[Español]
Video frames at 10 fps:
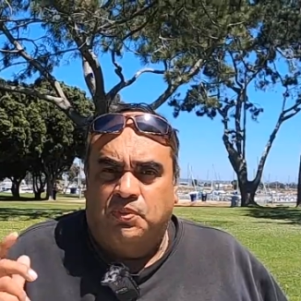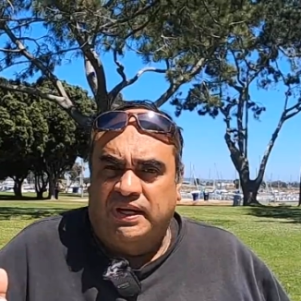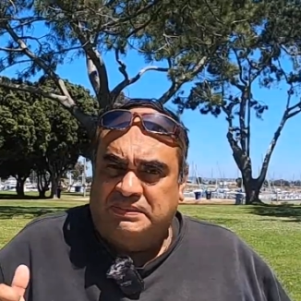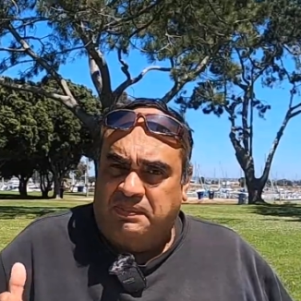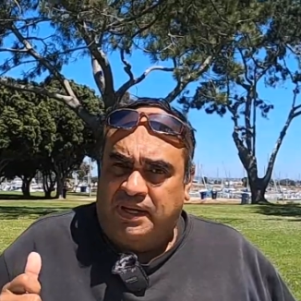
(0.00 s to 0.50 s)

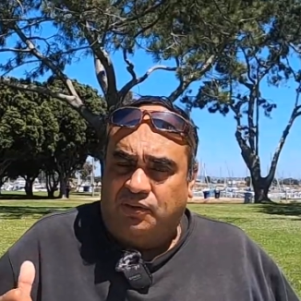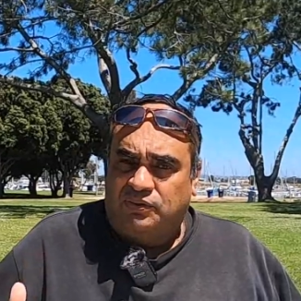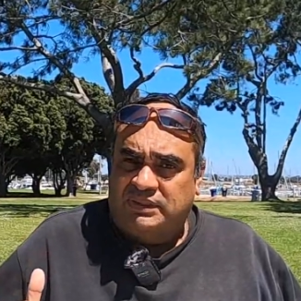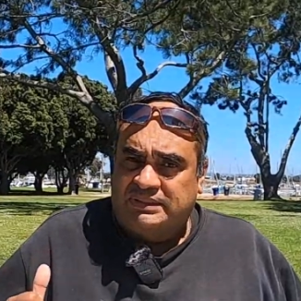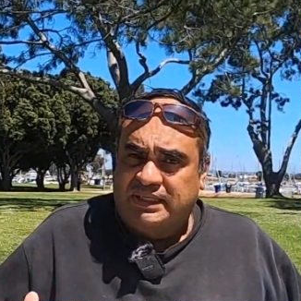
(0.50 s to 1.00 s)
Pues para
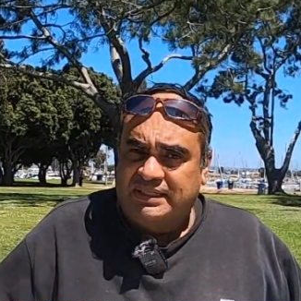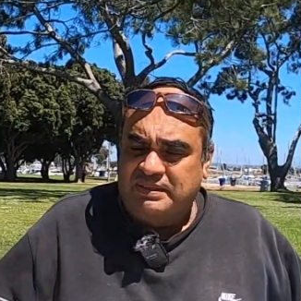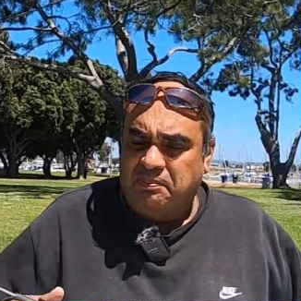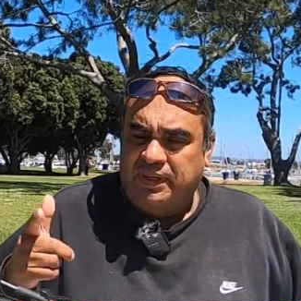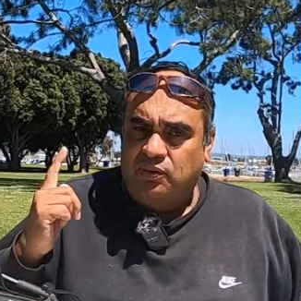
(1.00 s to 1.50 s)
contestar a
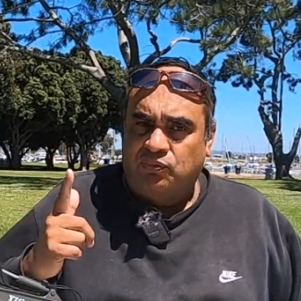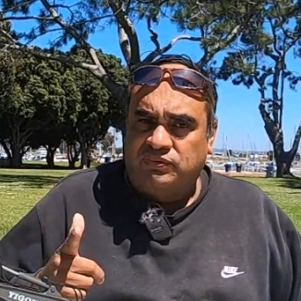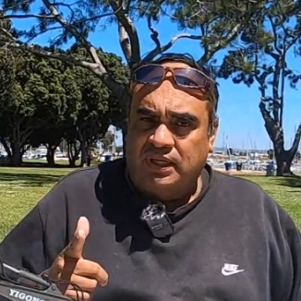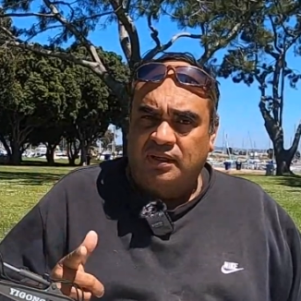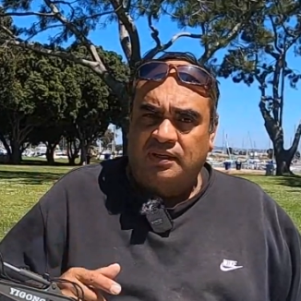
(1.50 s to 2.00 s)
esa
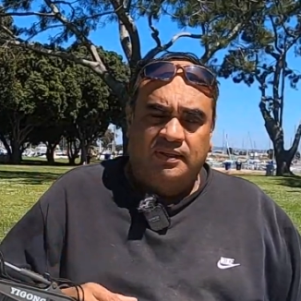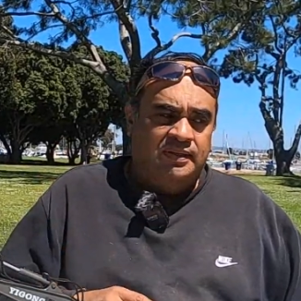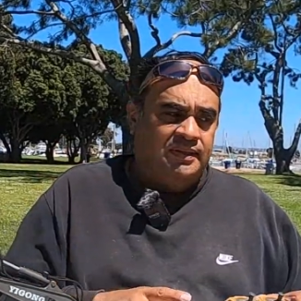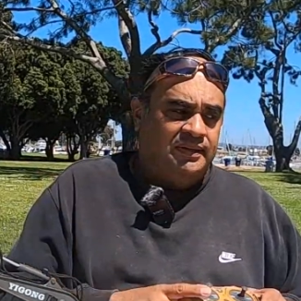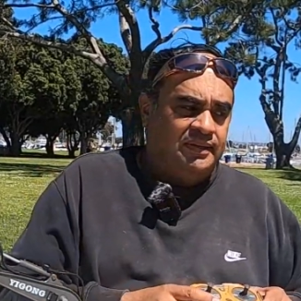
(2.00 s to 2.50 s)
pregunta,
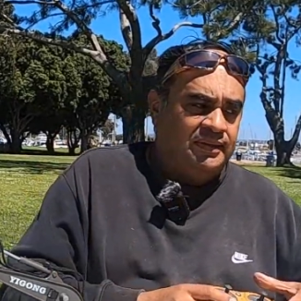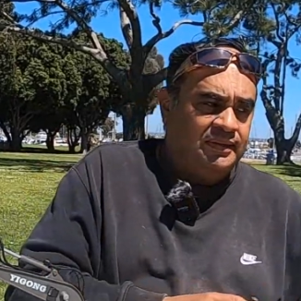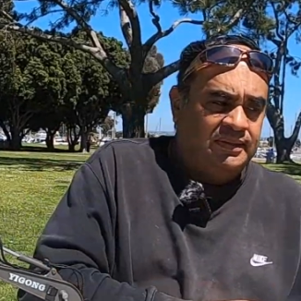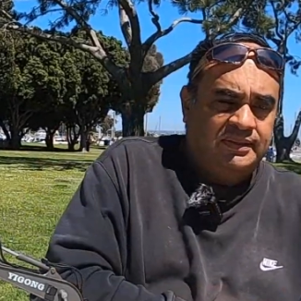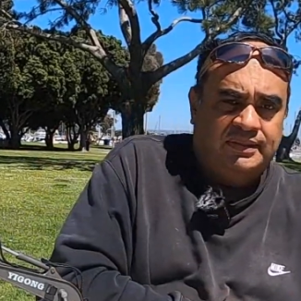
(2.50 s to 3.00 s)

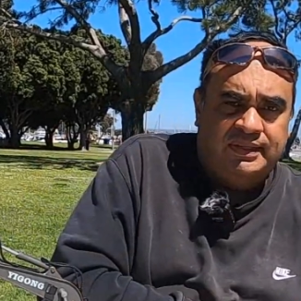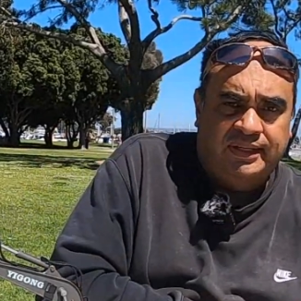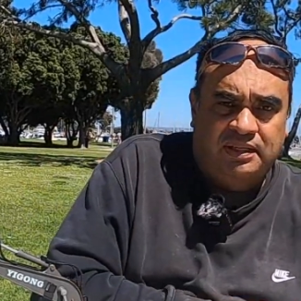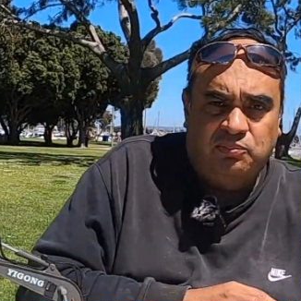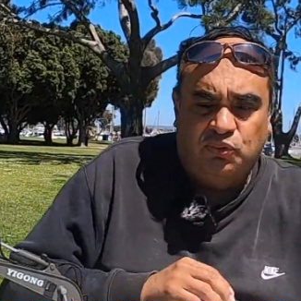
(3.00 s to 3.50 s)

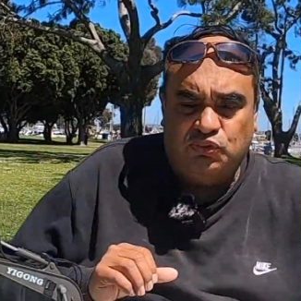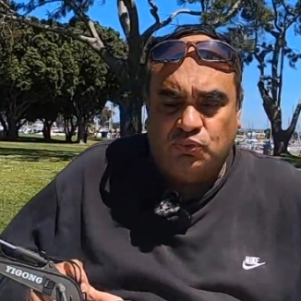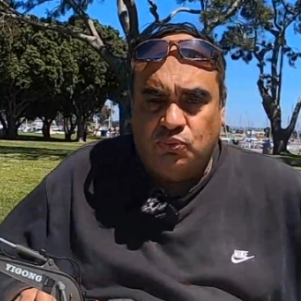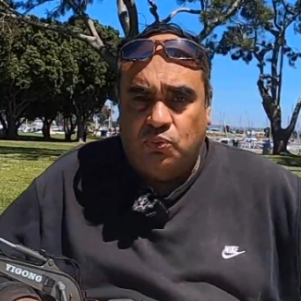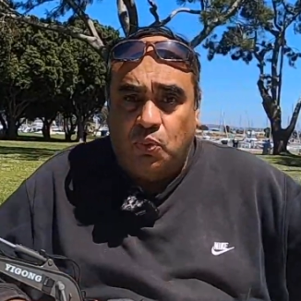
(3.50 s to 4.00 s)

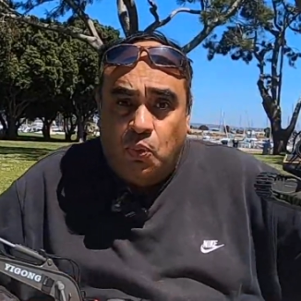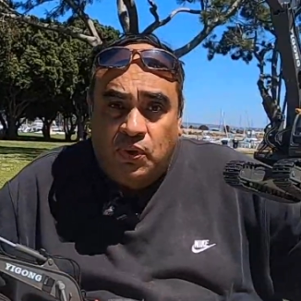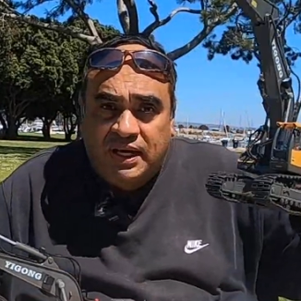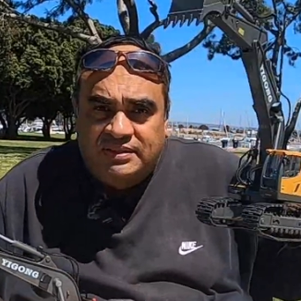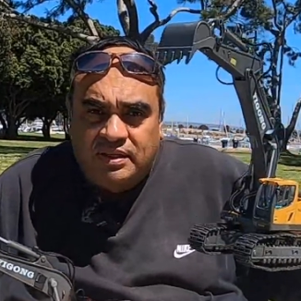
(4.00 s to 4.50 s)
trajimos
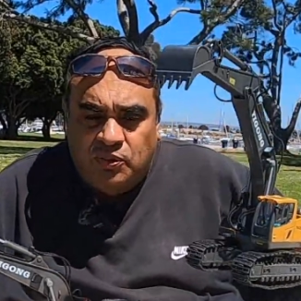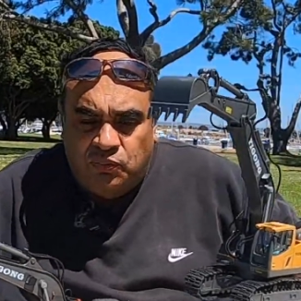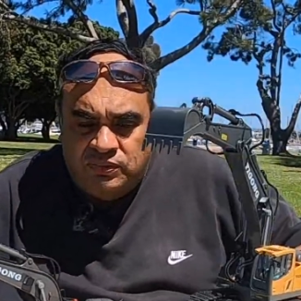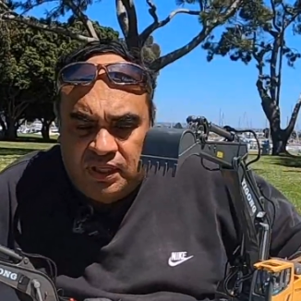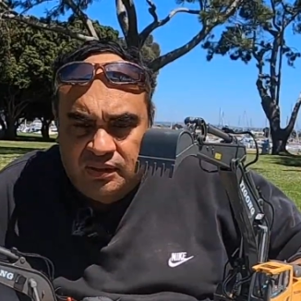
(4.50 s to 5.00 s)
una
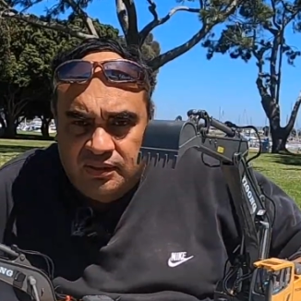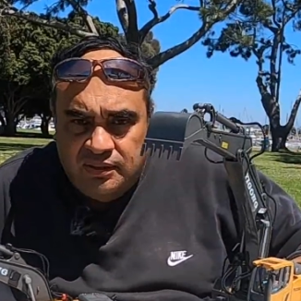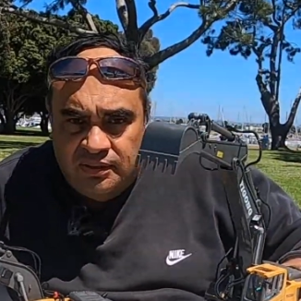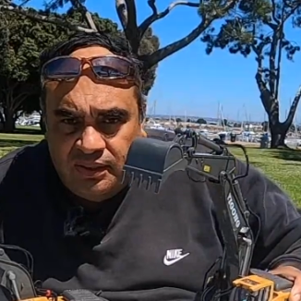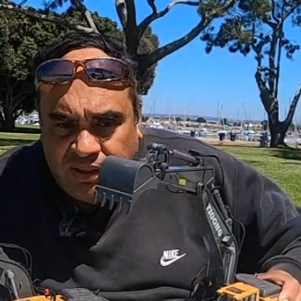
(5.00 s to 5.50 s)
segunda.
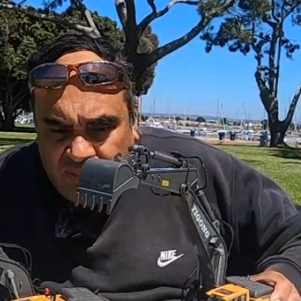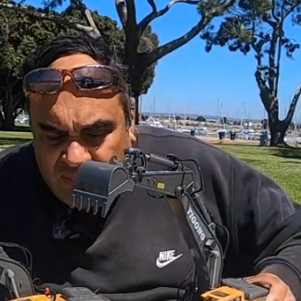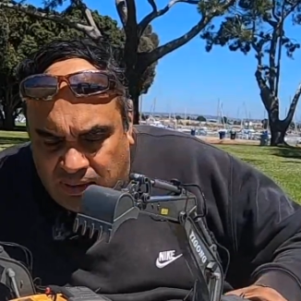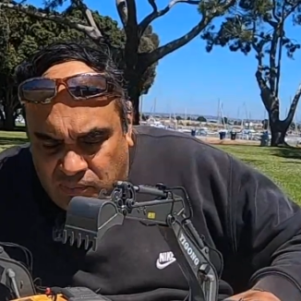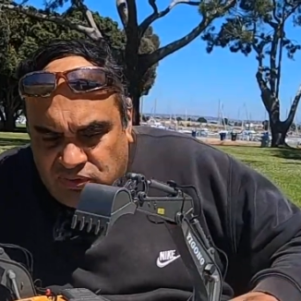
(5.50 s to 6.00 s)
La
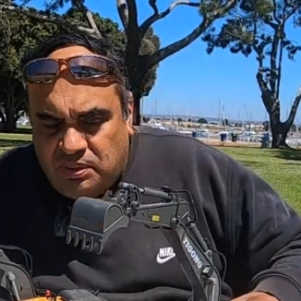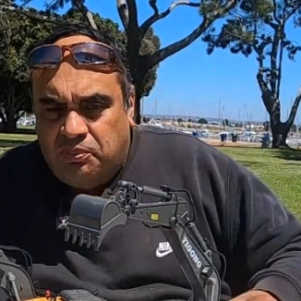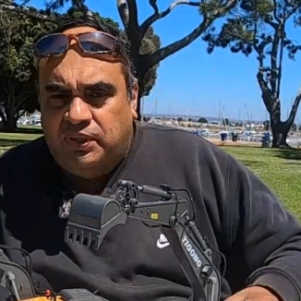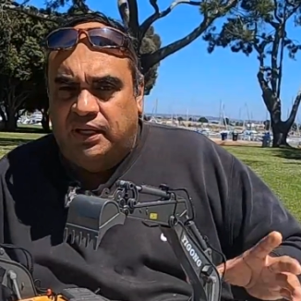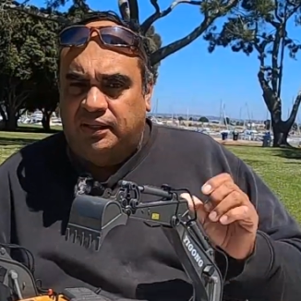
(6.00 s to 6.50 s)
vamos a
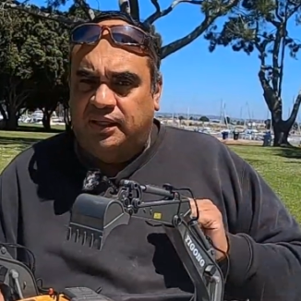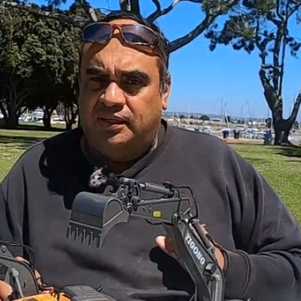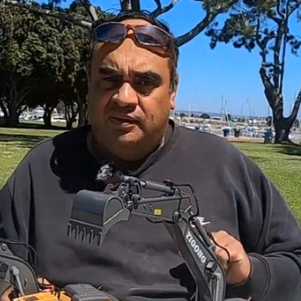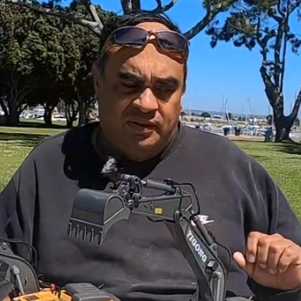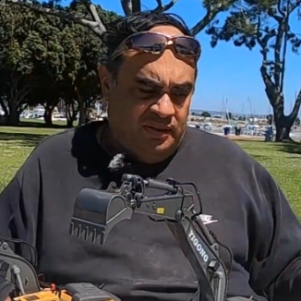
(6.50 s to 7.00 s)
poner
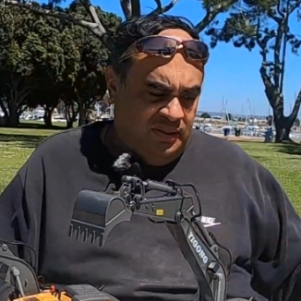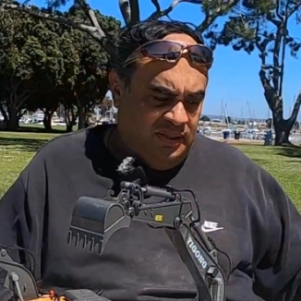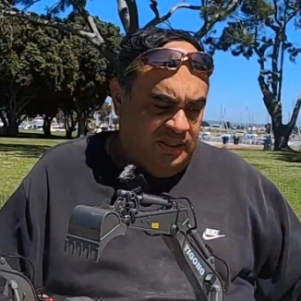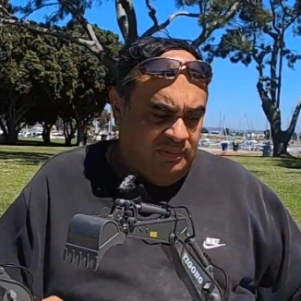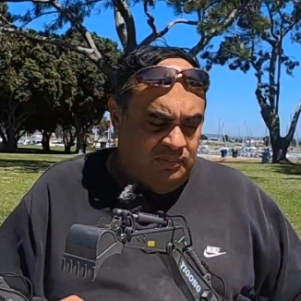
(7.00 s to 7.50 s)
aquí
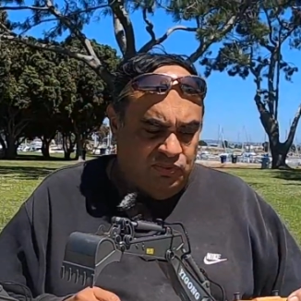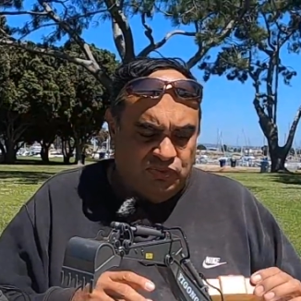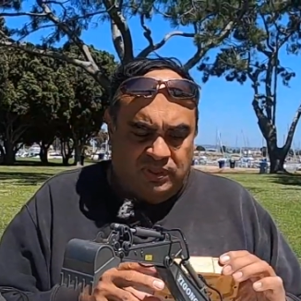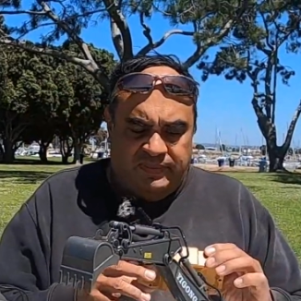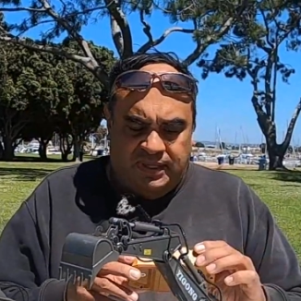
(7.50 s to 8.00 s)
y
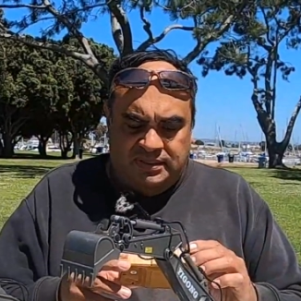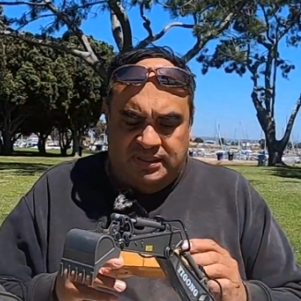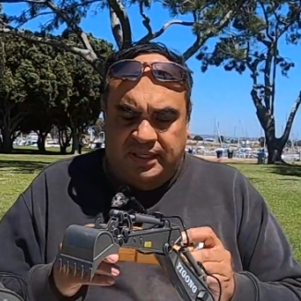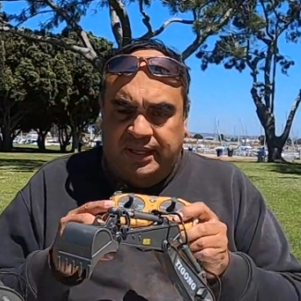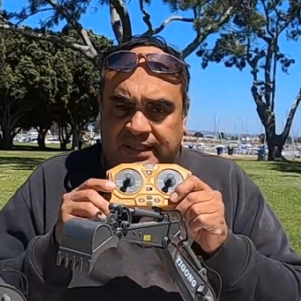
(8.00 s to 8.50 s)
vamos a ver
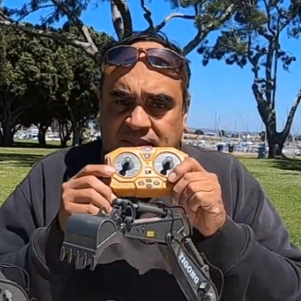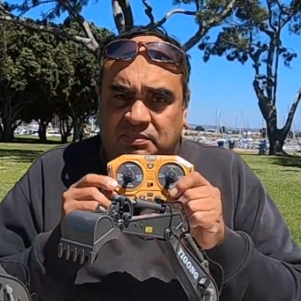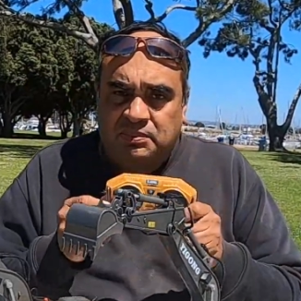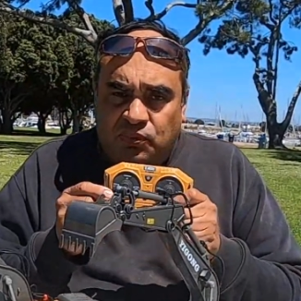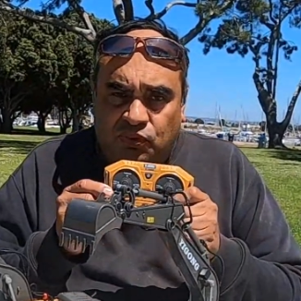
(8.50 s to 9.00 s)
si este
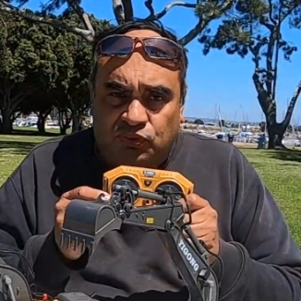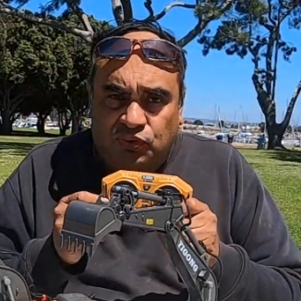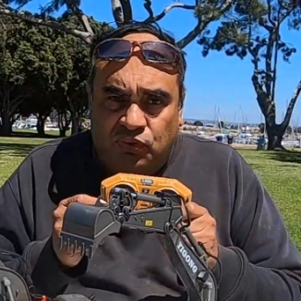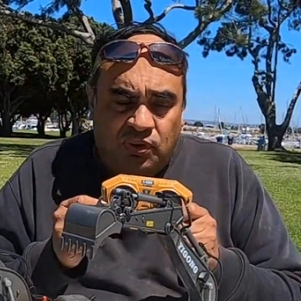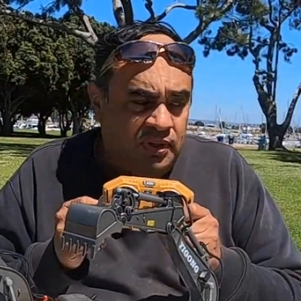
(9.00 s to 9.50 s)
mismo
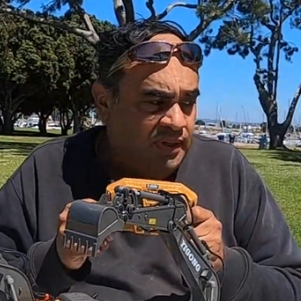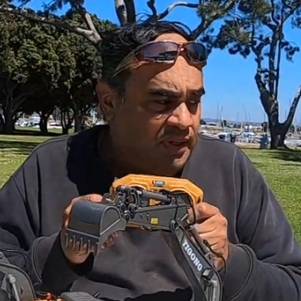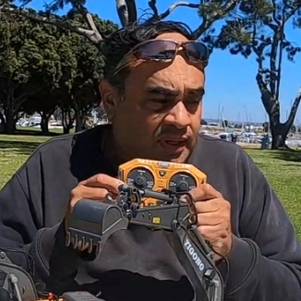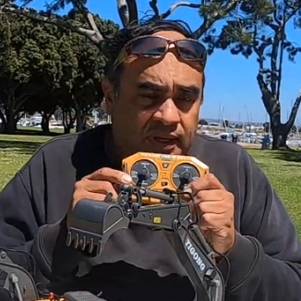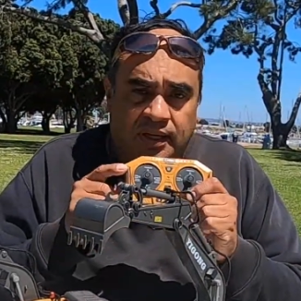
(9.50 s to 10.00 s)
control
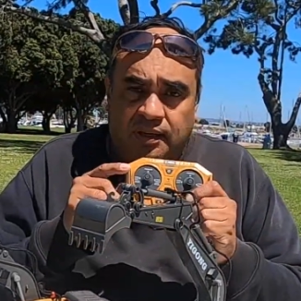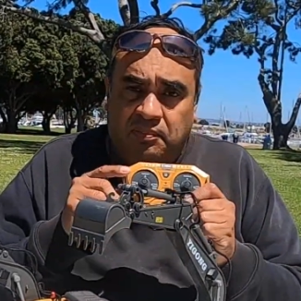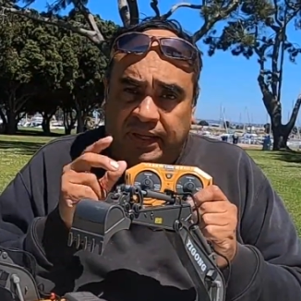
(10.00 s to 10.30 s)
eh,